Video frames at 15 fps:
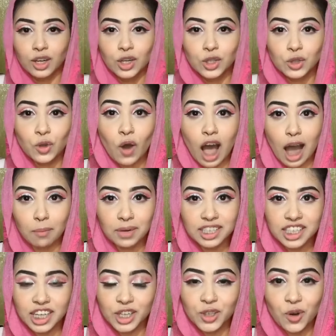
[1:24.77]
তো আমার
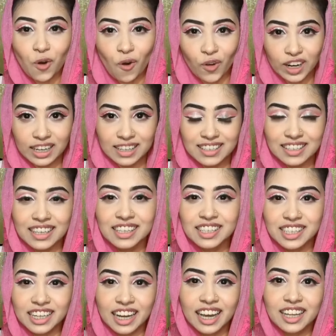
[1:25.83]
যেহেতু অয়েলি স্কিন
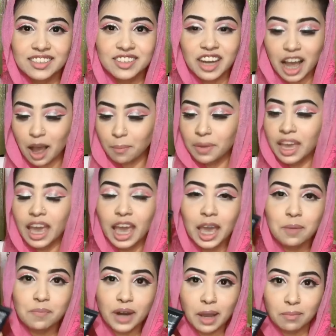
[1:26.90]
সেক্ষেত্রে আমি এই
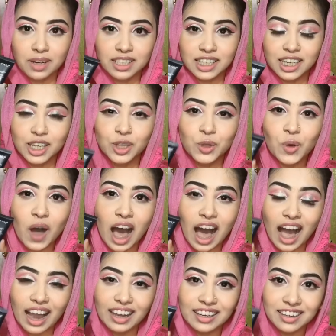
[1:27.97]
প্রাইমারটা কিন্তু
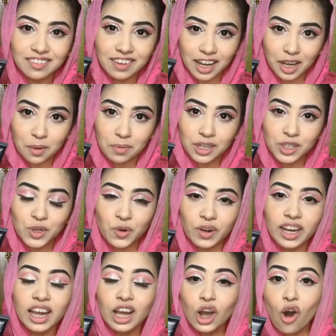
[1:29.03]
হাইলি রেকমেন্ড করি
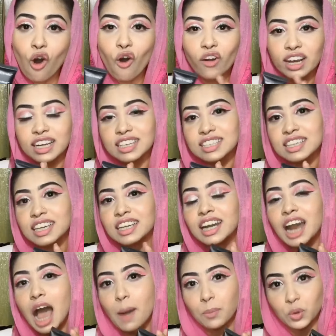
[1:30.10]
অয়েলি স্কিনের
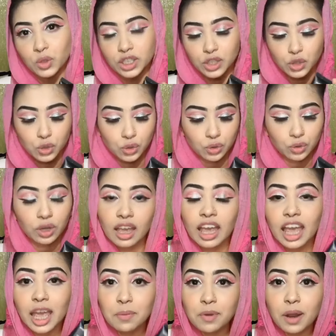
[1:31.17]
আপুদের জন্য
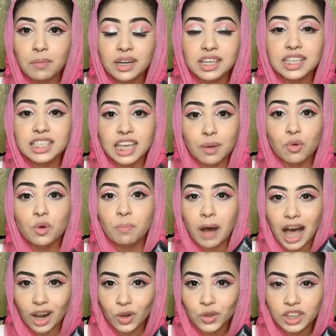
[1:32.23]
এই প্রাইমারটা যেমন
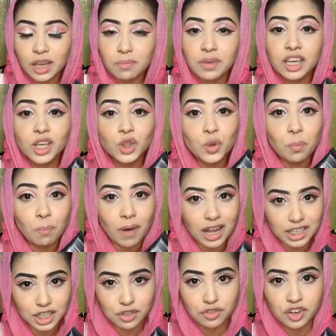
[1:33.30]
ভালো তেমনি কিন্তু
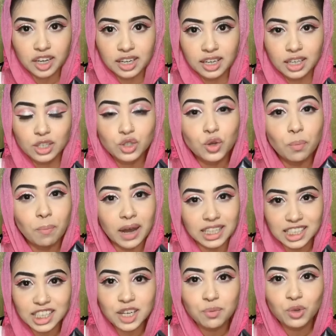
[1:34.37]
বাজেট ফ্রেন্ডলি সো
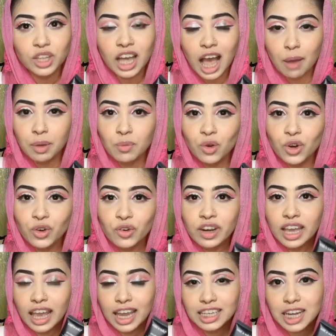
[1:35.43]
বাজেটের মধ্যে আমি মনে করি
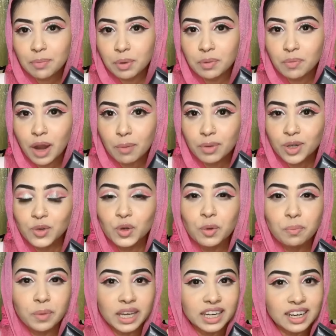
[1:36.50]
এই টাইপের প্রাইমারগুলো
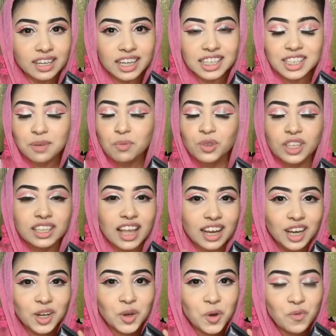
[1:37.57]
বিগিনার কিটের মধ্যে থাকা
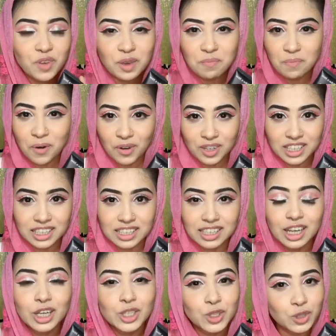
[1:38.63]
খুব ইম্পর্টেন্ট
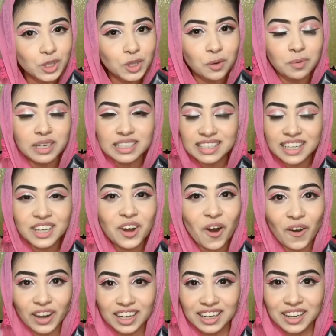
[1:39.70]
যদি তোমার স্কিন
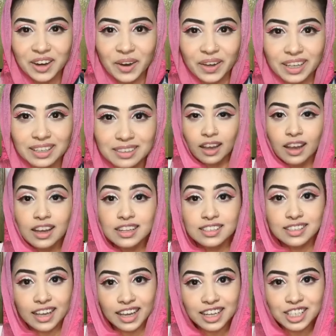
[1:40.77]
অয়েলি হয়
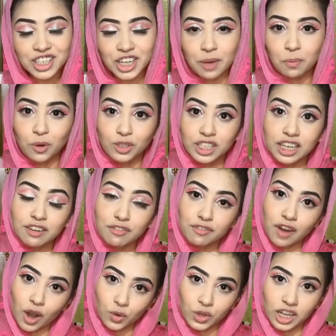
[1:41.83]
সেকেন্ড স্টেপ হচ্ছে
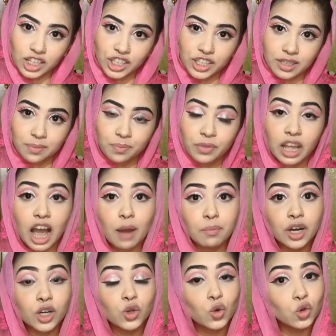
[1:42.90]
ফাউন্ডেশন আমরা
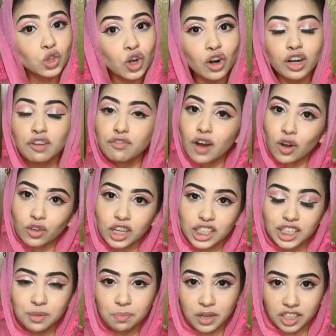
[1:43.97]
কোন ধরনের
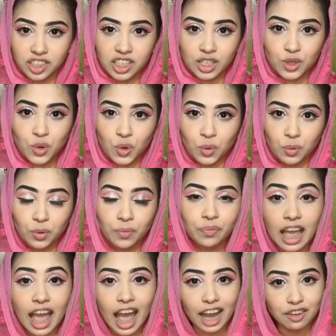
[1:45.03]
ফাউন্ডেশন পারচেস করবো
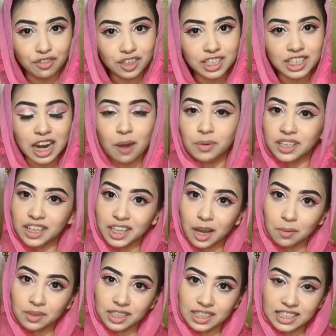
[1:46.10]
অ্যাট ফার্স্ট আমাদেরকে
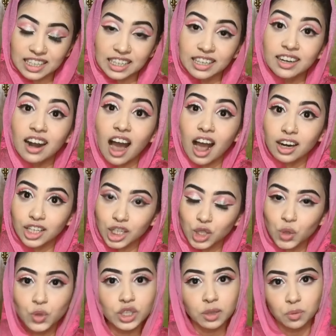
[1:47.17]
আমাদের স্কিনের
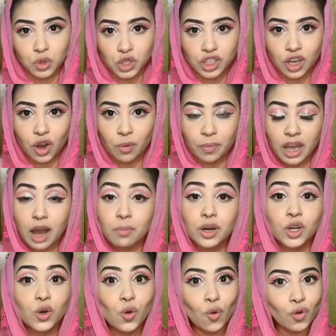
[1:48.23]
আন্ডারটোনটা বুঝতে হবে আমরা
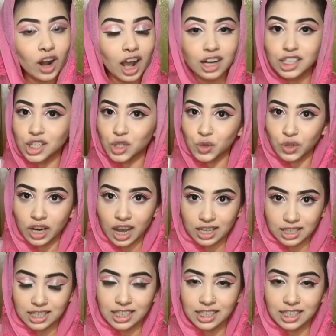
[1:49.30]
কোন আন্ডারটোনে আছি